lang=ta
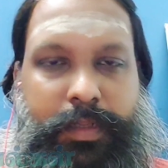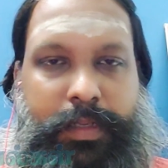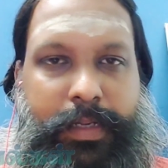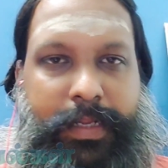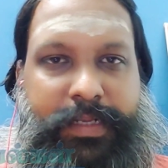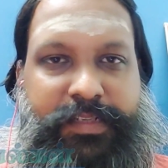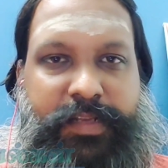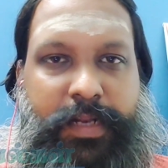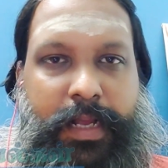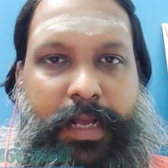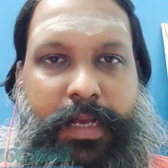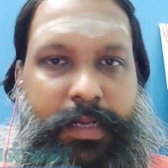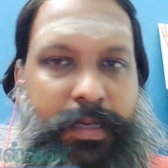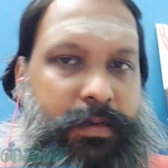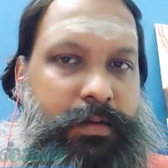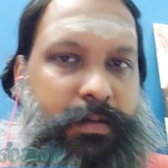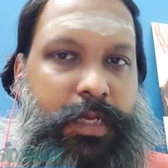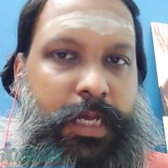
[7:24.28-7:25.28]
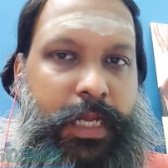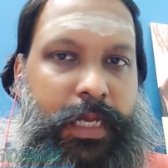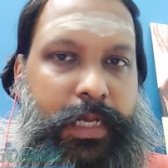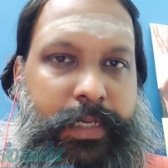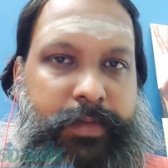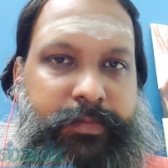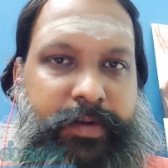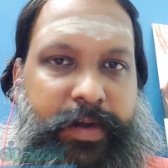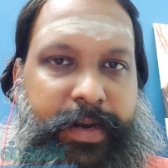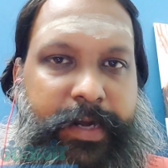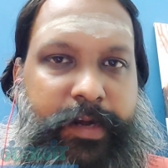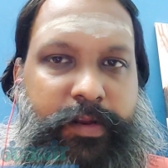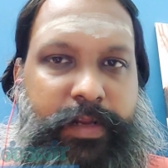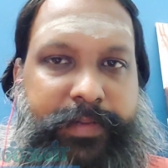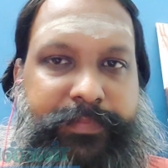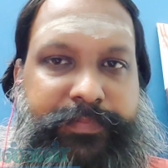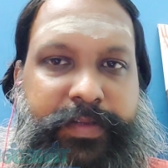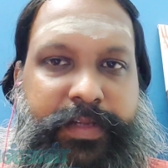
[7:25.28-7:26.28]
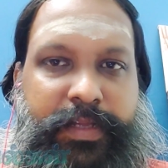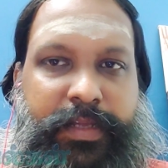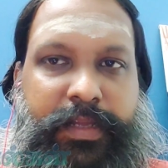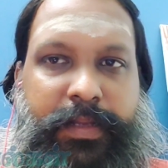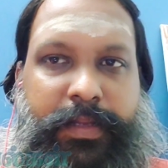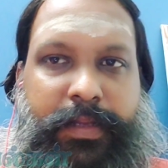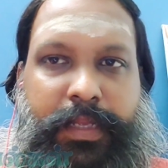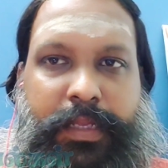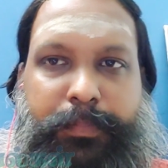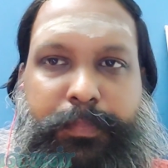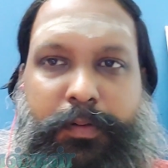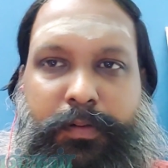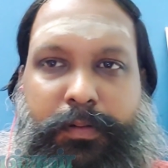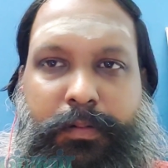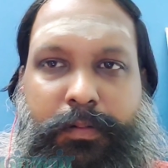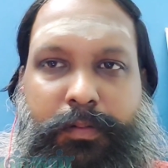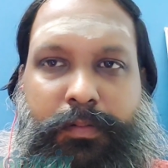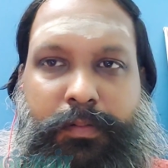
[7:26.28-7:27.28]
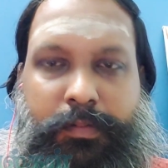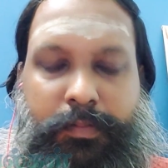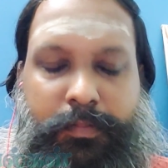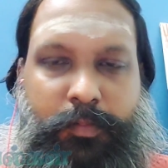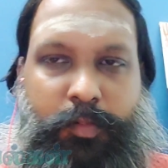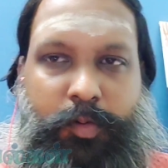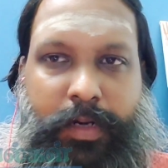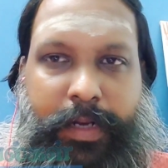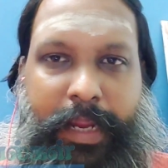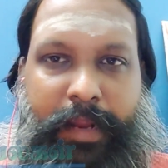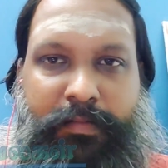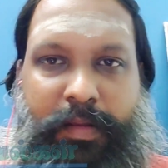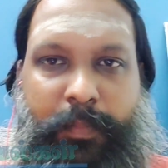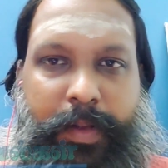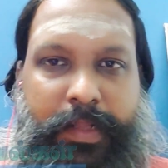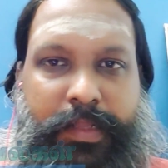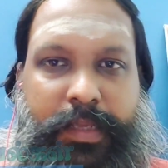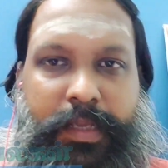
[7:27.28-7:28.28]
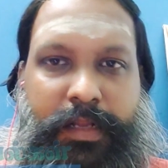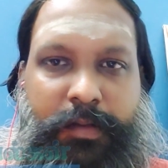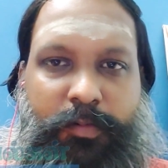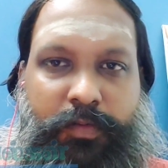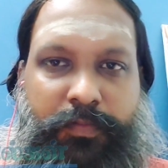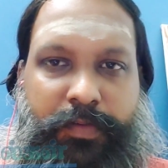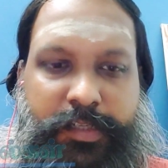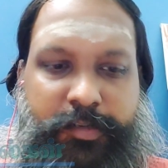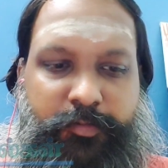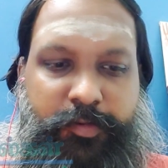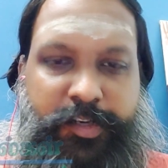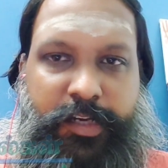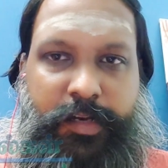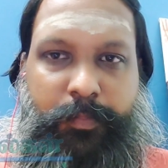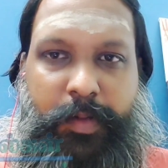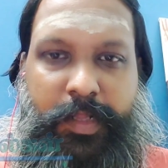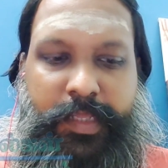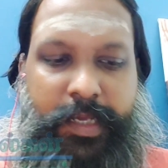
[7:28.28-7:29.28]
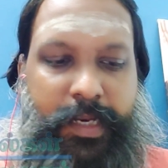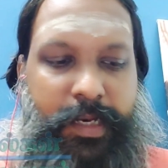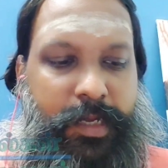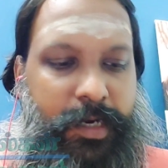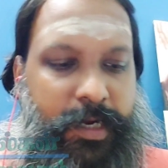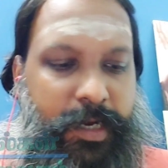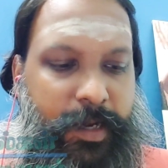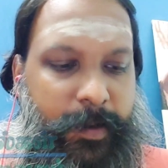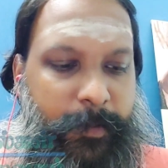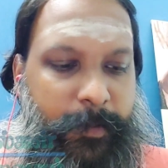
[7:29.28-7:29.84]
ஆன்சராக ஐ வில் ட்ரை டு கிவ் இப்போது ஒரு கேள்வி பார்த்தீங்கன்னா ஒரு ஃபஸ்ட் கொஷின் பார்த்தீங்கன்னாக்கா